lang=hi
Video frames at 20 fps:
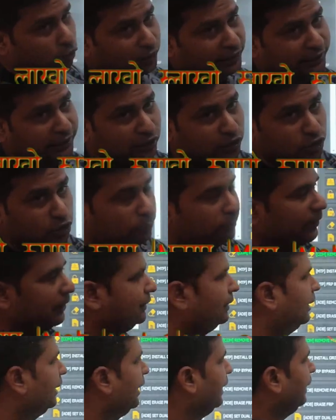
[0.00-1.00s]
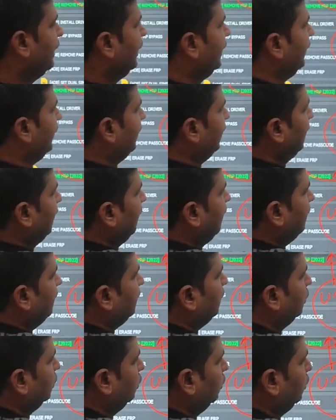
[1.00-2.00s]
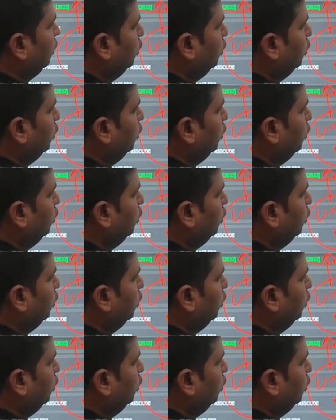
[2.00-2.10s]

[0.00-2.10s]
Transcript: तोड़ने का जो मेथड आया है ये जो